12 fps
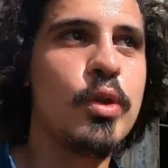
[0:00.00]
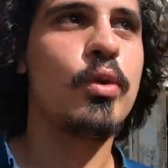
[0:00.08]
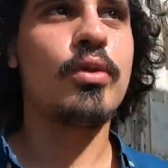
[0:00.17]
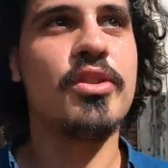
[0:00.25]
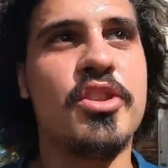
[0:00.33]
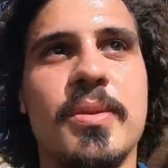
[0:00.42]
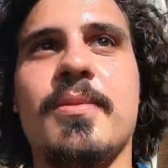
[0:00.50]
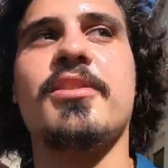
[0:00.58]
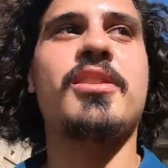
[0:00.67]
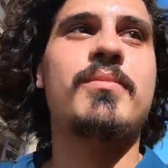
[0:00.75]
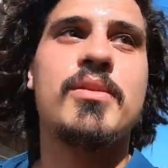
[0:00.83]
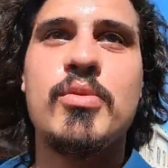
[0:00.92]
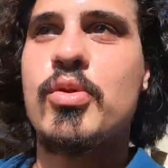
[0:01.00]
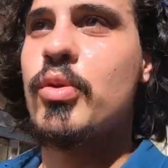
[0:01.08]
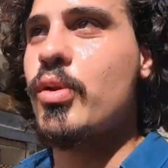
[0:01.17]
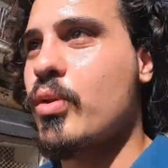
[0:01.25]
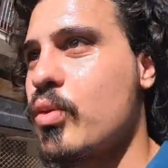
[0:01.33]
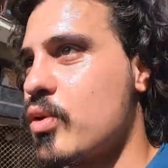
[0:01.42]
da yok, içebileceğimiz bir
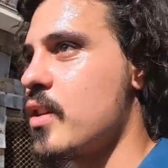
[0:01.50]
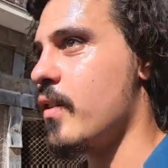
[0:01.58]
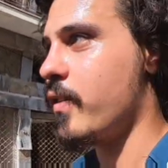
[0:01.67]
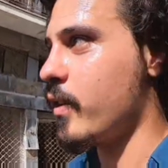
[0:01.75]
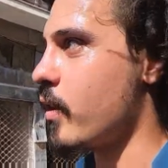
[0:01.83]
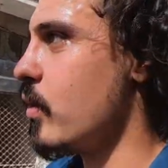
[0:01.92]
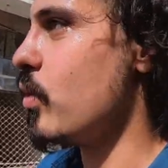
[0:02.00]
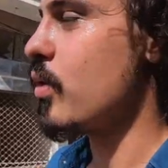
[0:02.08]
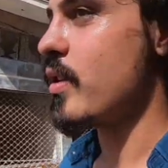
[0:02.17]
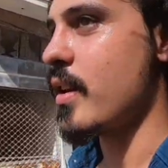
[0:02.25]
su da yok. Dükkan falan da yok